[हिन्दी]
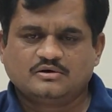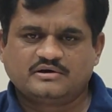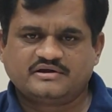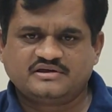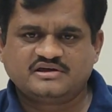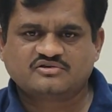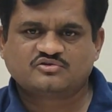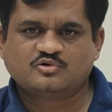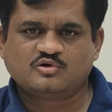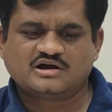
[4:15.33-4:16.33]
और एक
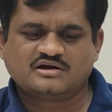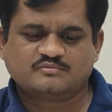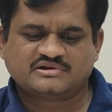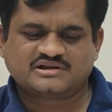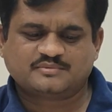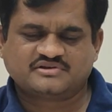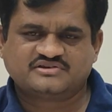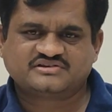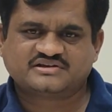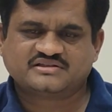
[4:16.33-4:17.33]
जो होगा मतलब कि
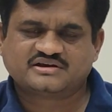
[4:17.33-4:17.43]
जिसके